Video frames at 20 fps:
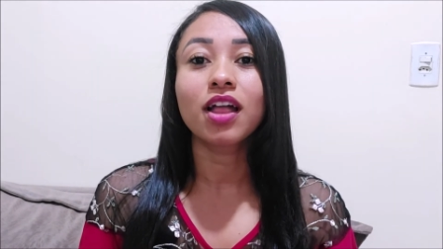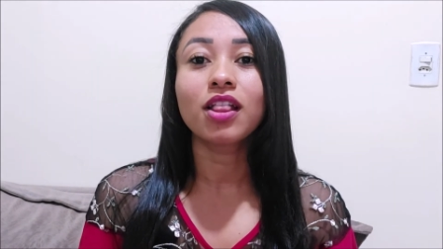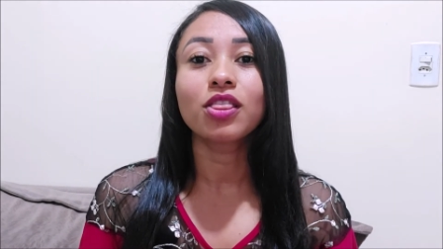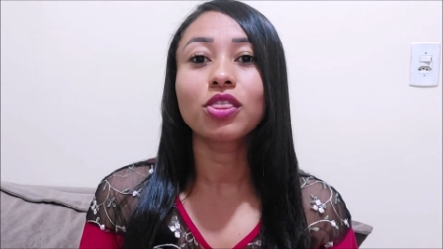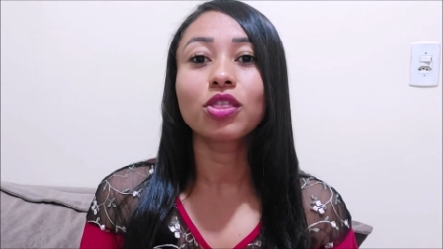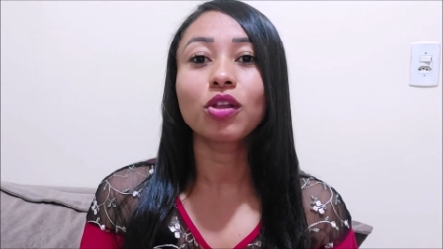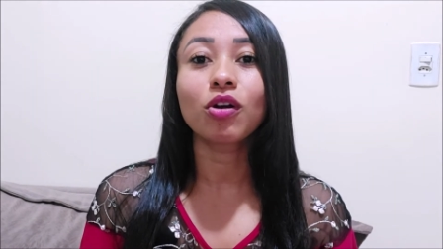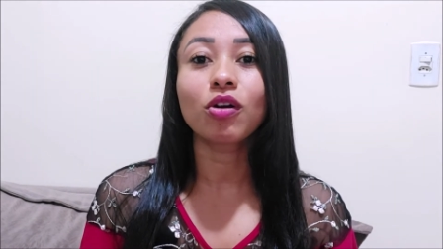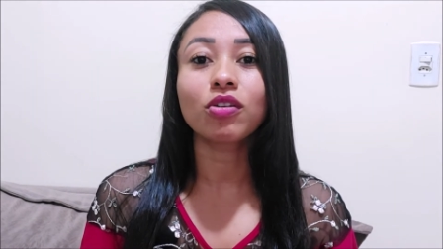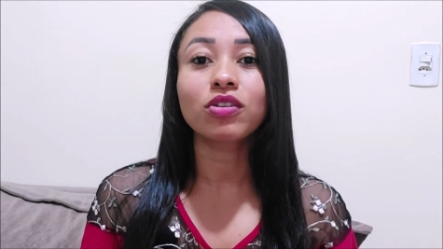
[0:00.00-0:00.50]

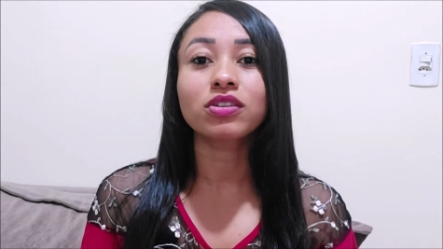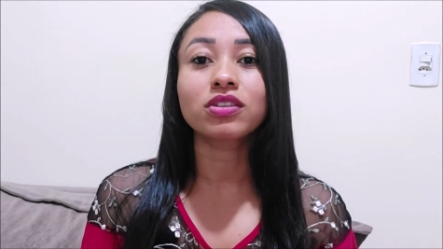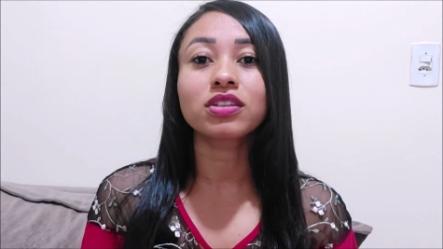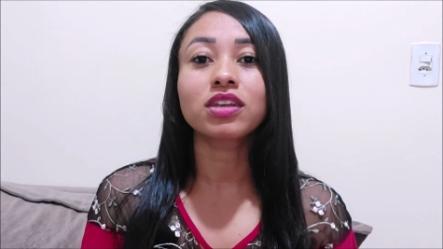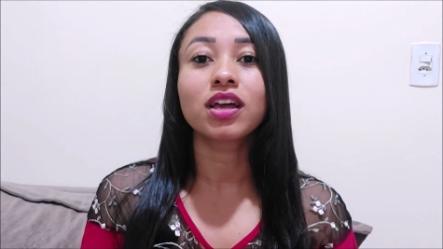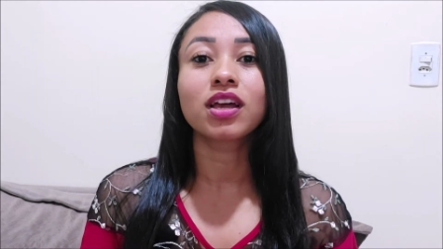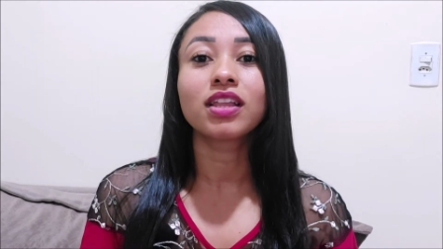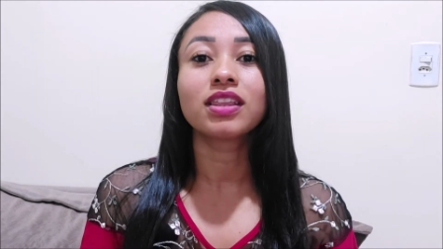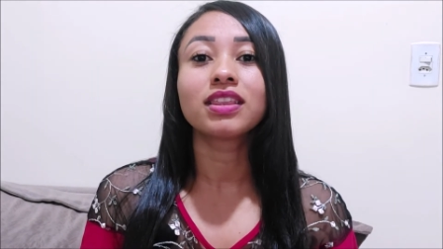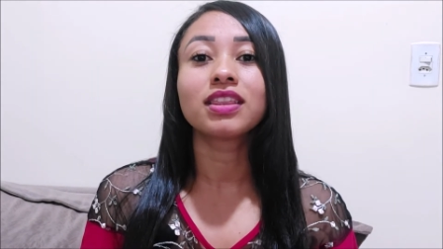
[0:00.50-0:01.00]
nós
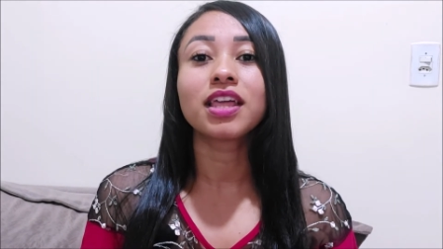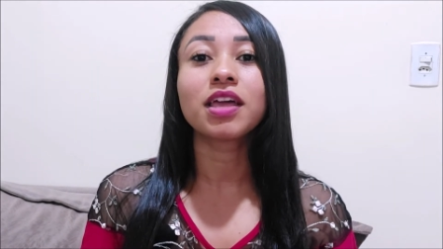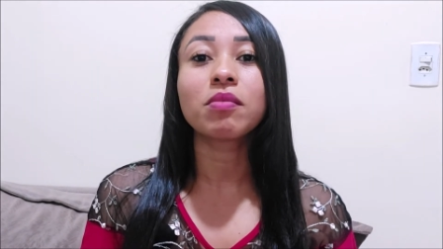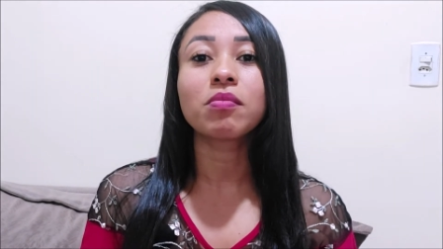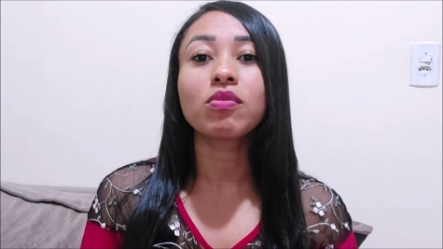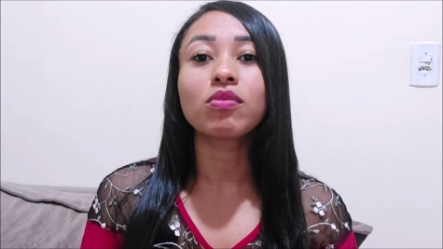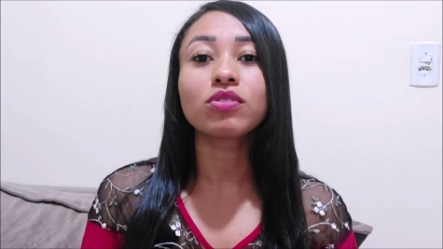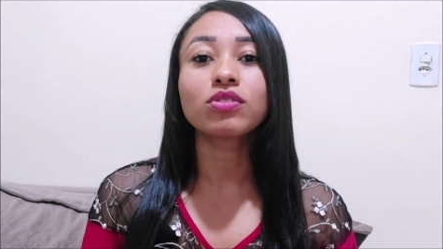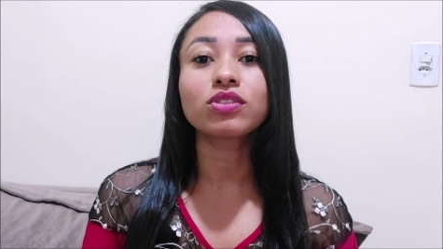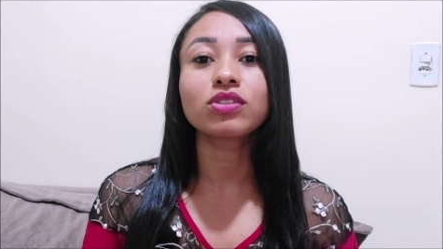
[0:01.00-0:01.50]

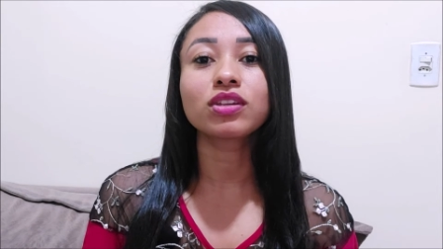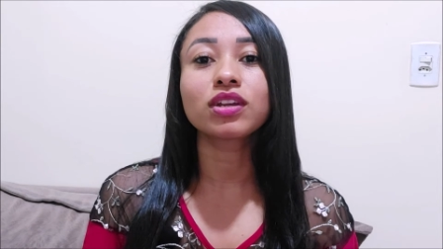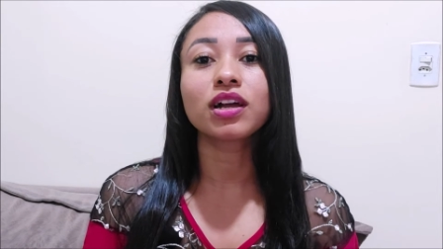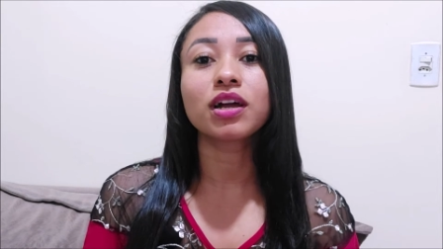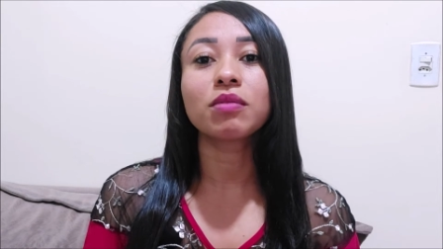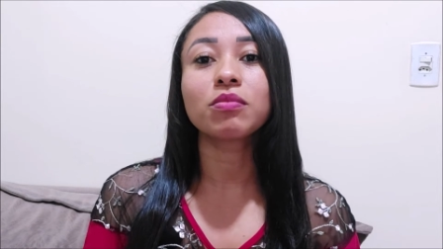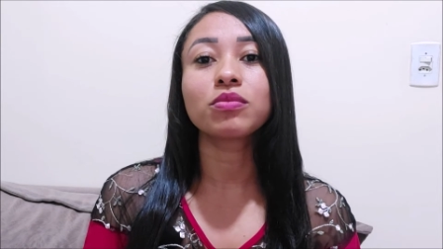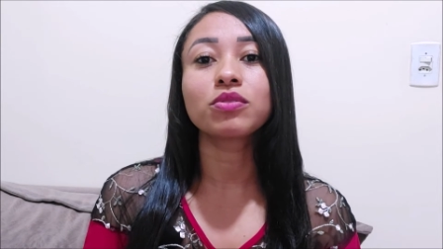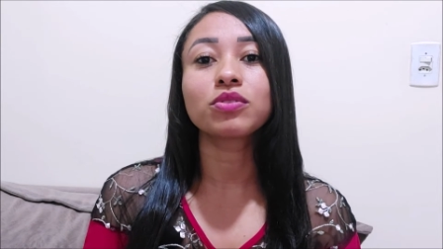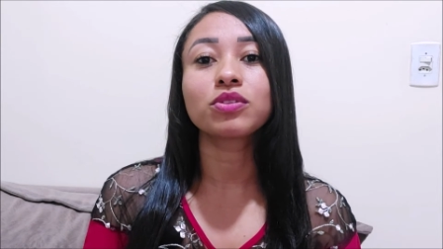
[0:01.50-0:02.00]

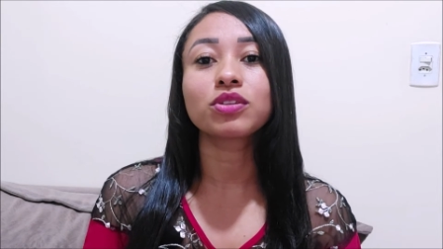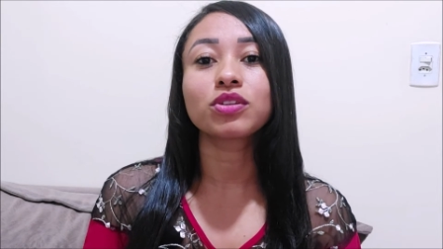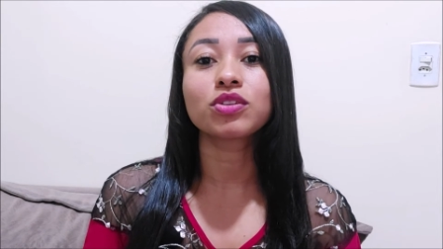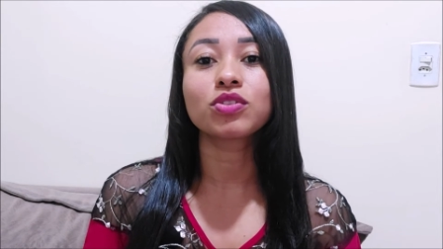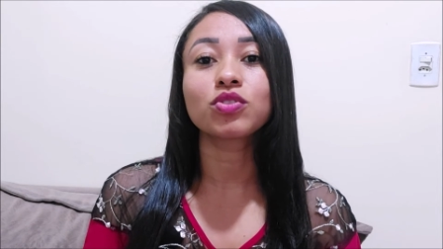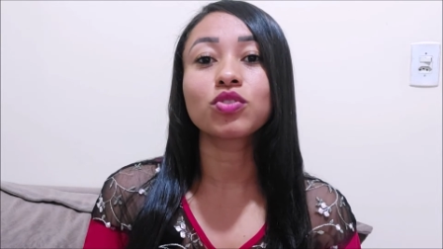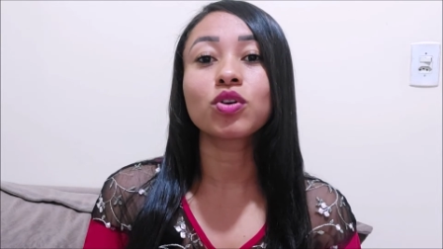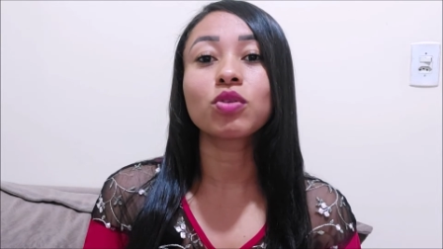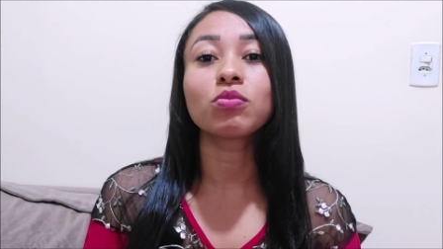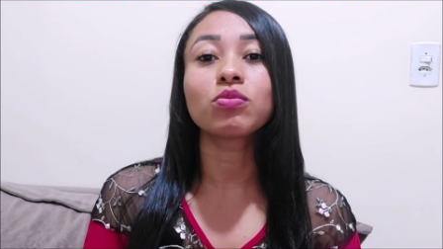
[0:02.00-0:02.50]
demonstramos que
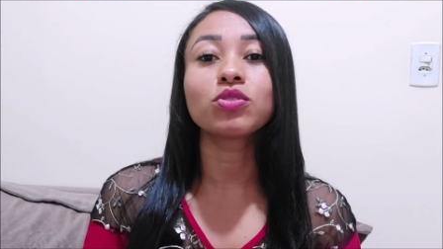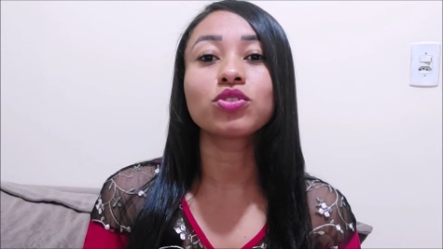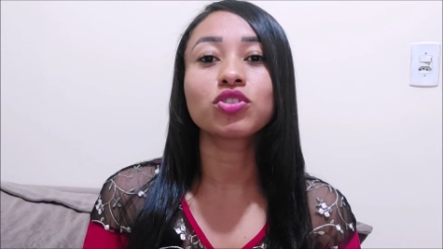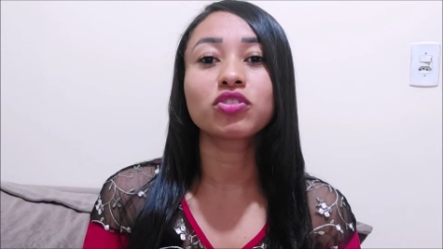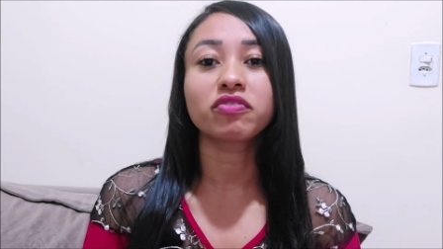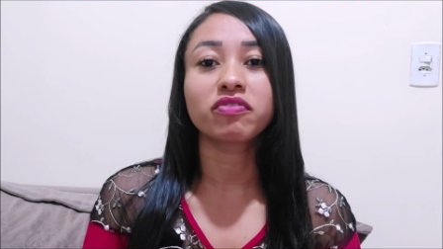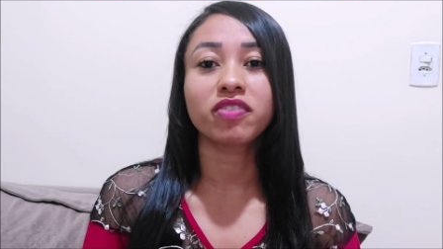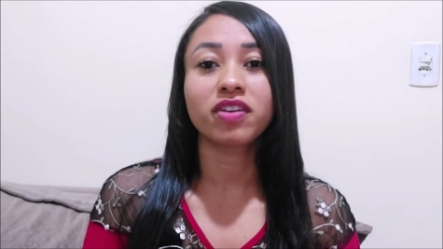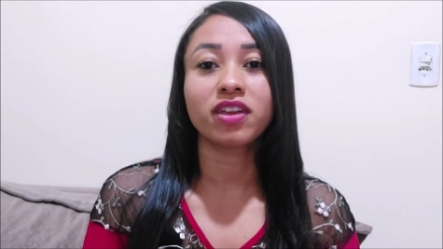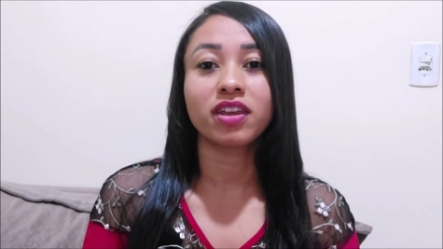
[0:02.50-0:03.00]
somos
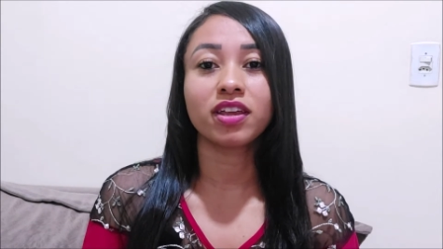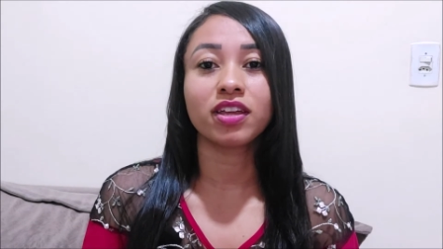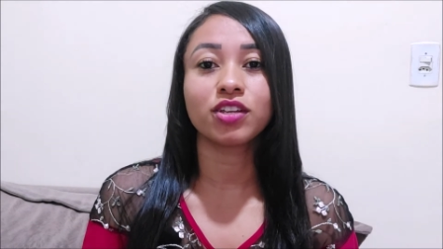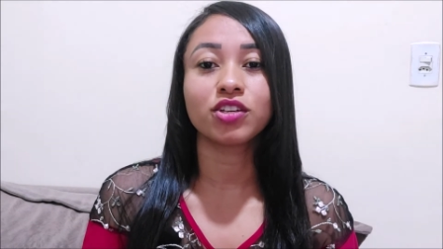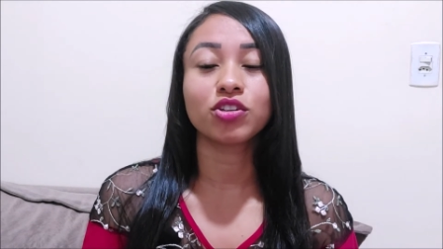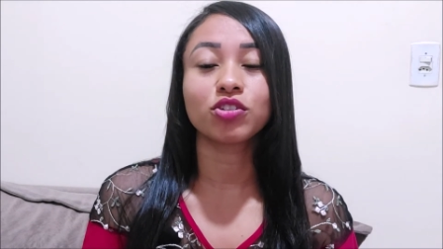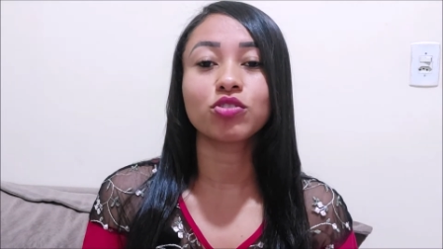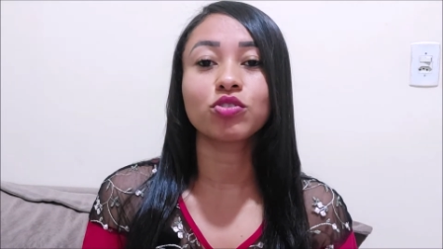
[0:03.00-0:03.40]
diferentes,